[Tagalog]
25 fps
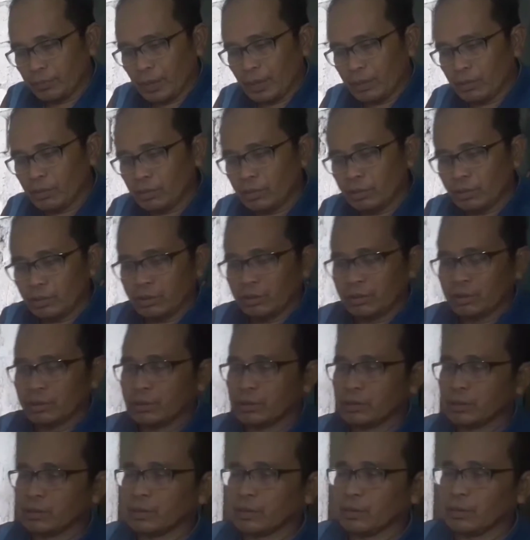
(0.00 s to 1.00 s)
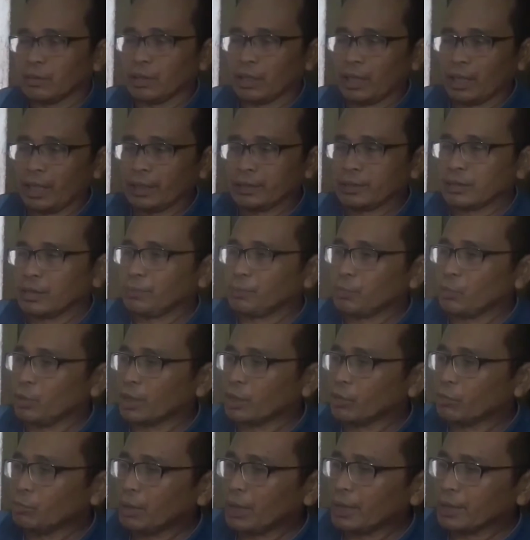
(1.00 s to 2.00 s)
Pero kahit na po
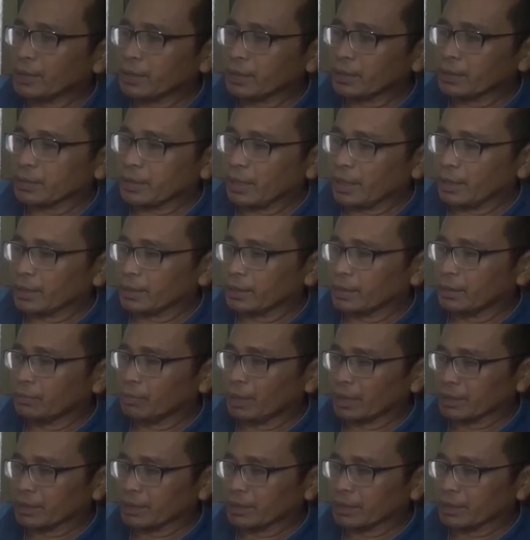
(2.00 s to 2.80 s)
anong balat ng sagin,